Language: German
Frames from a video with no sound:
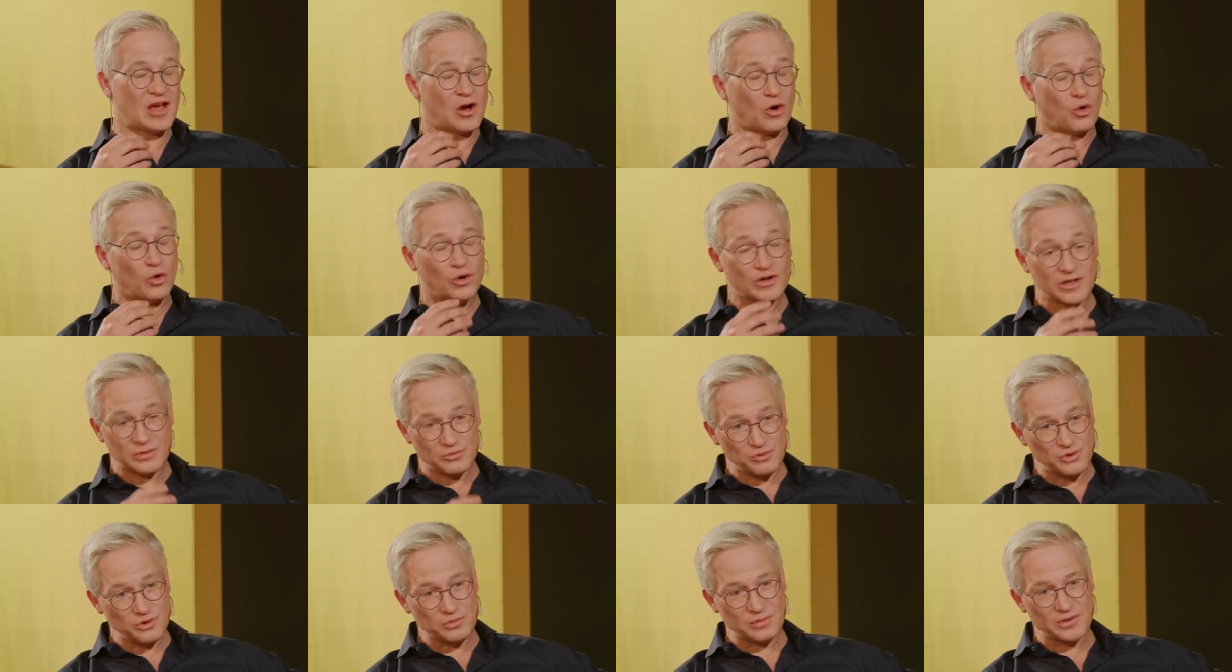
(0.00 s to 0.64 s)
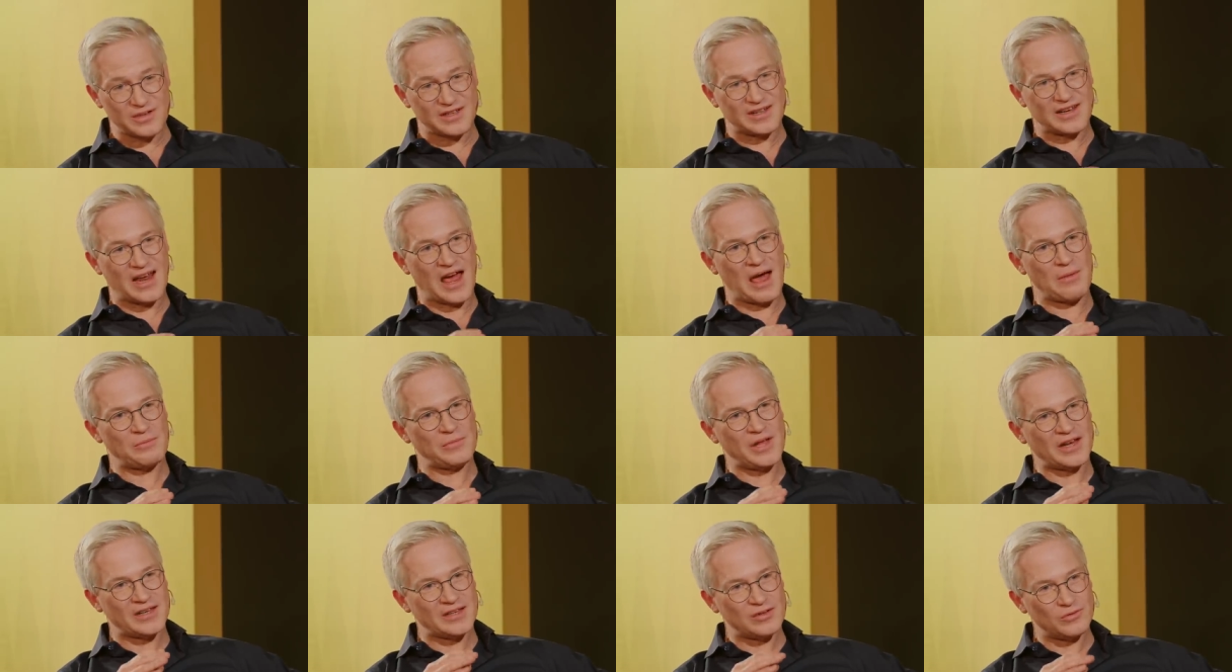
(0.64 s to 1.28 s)
Und im Übrigen haben
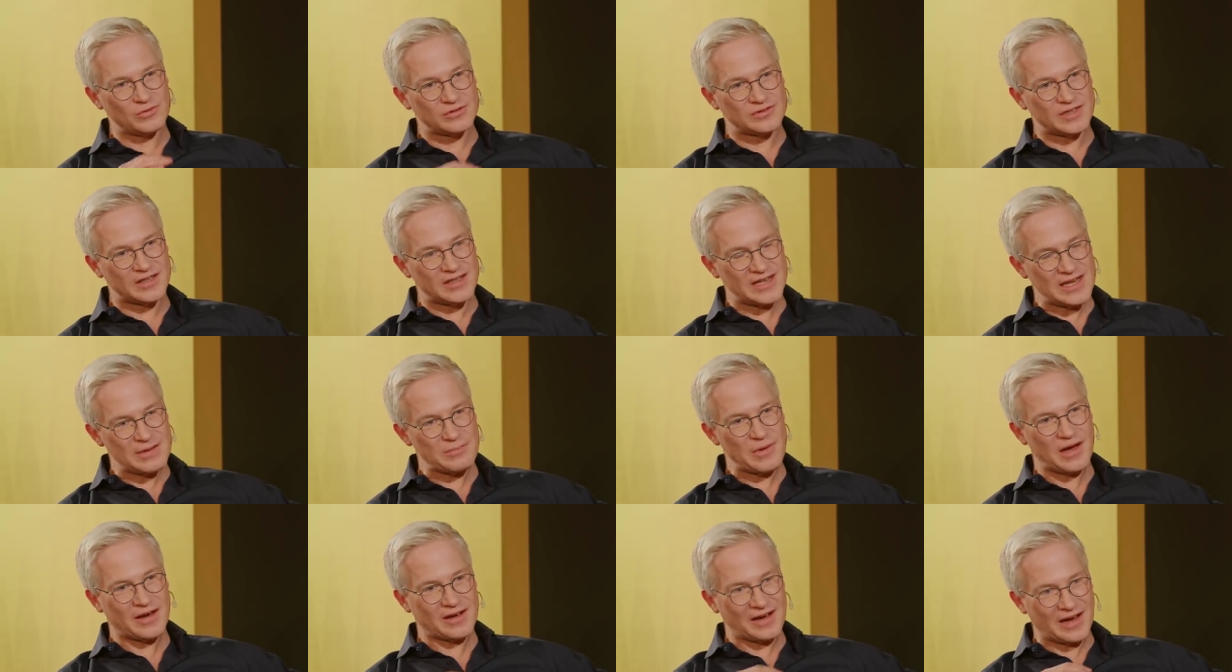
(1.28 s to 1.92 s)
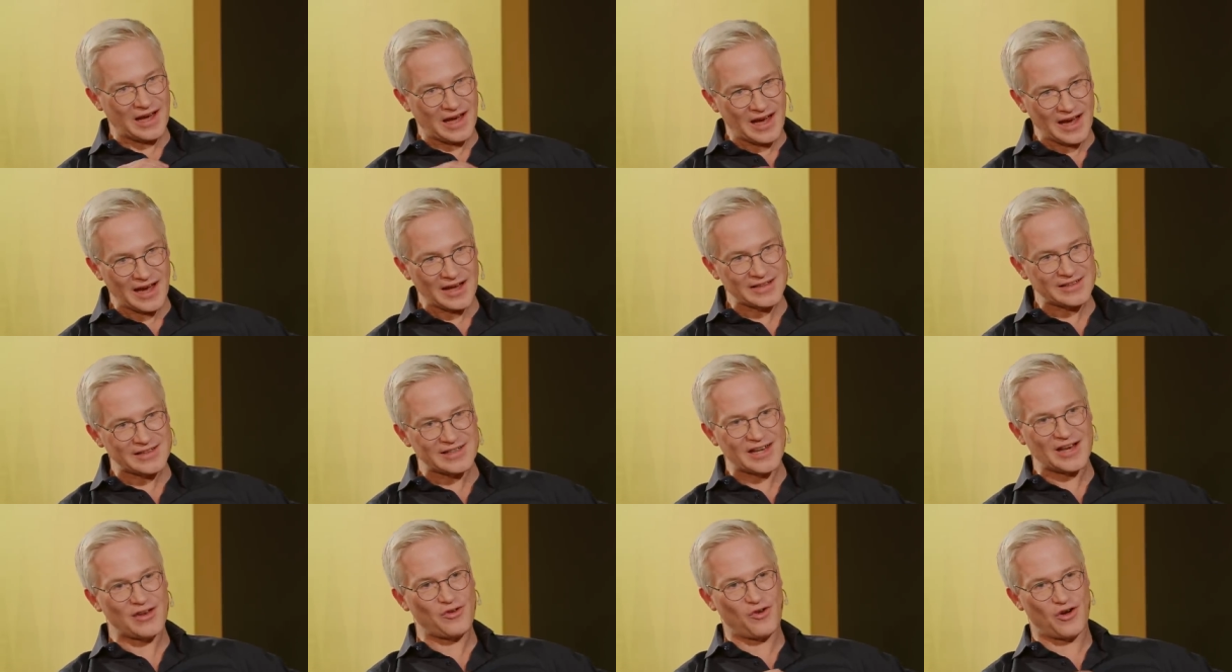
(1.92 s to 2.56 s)
ja die Unternehmer, gerade
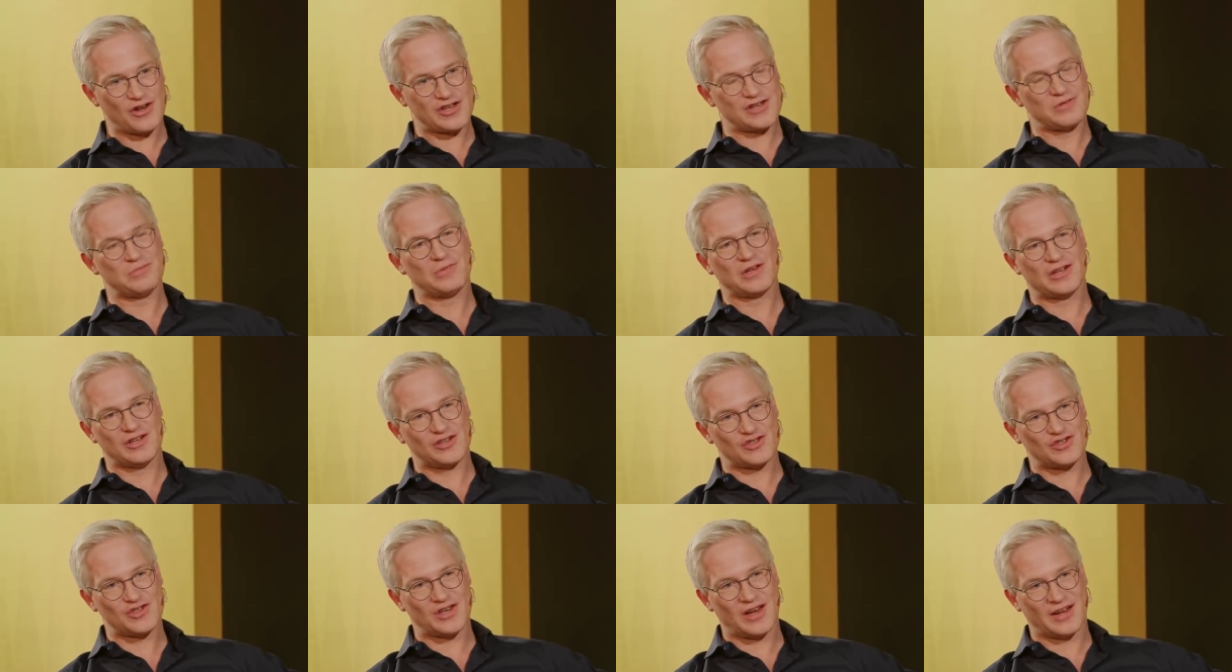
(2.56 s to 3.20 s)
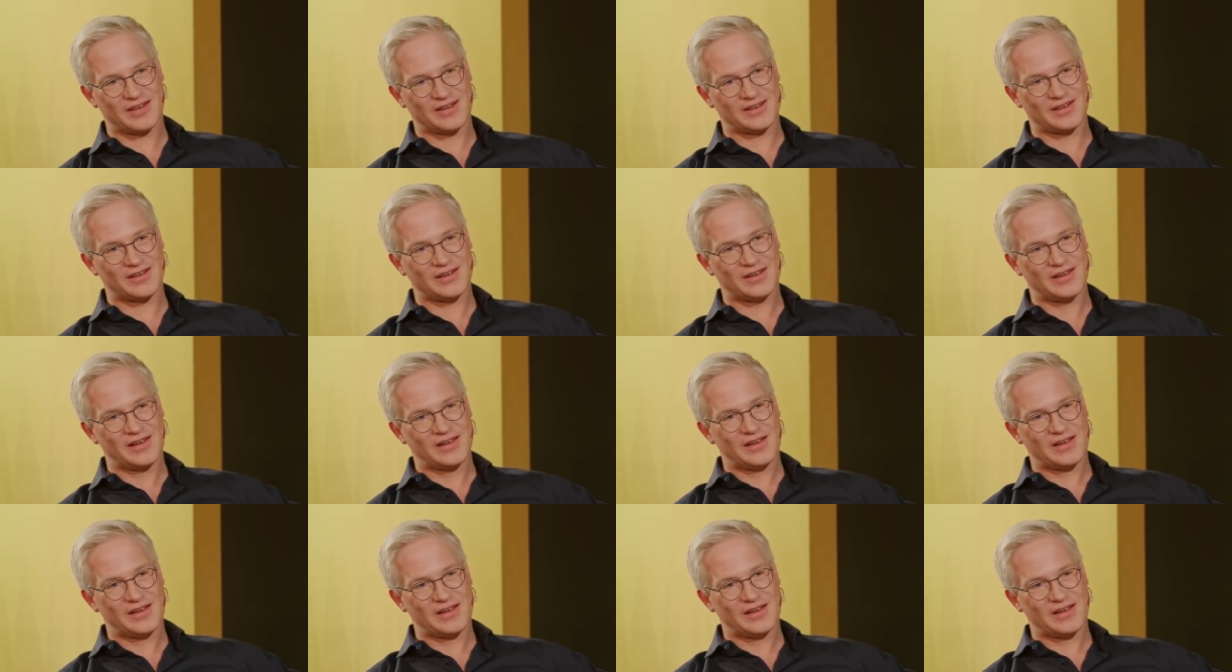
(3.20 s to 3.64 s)
der deutsche Mittelstand,